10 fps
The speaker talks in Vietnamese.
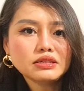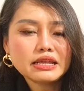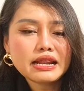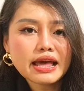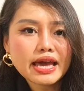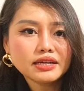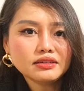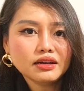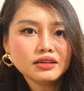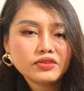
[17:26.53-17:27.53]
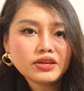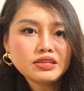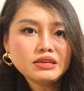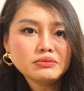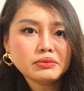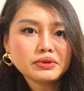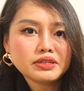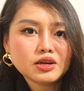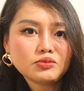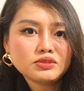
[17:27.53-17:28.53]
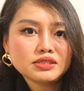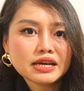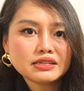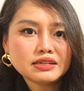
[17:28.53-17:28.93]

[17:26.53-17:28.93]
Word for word: chị lan ơi mấy chi mà mình trong sạch